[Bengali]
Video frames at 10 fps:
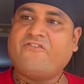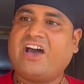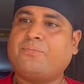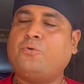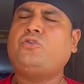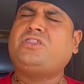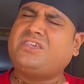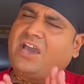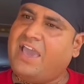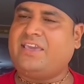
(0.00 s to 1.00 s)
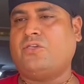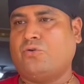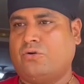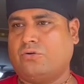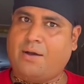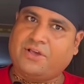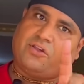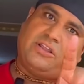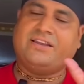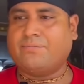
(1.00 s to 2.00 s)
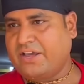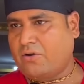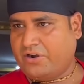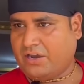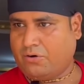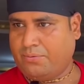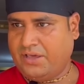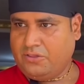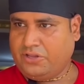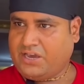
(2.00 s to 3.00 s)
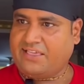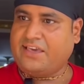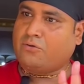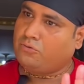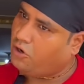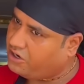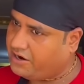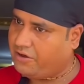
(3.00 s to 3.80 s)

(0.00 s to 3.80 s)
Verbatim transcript: ফাস্টফুড যাই কিছু হোক আমার সাথে এই নাম্বারে কন্ট্যাক্ট করবে যদি আচ্ছা। কাজের কোনো দরকার